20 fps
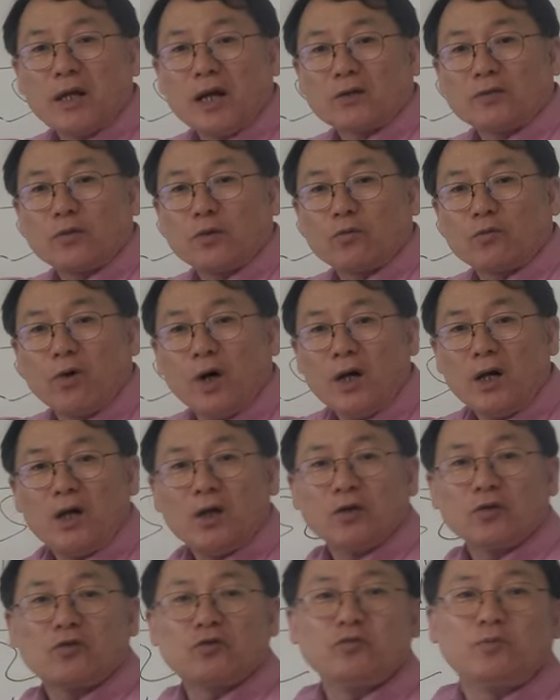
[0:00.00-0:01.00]
약속과
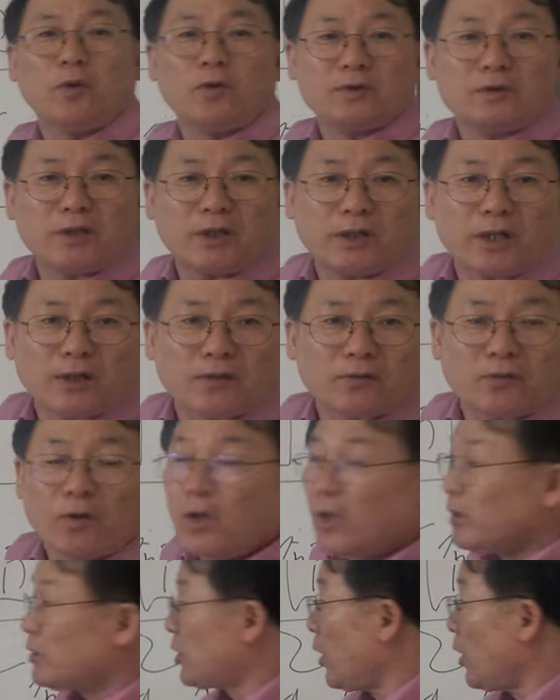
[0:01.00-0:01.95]
두 번째 약속.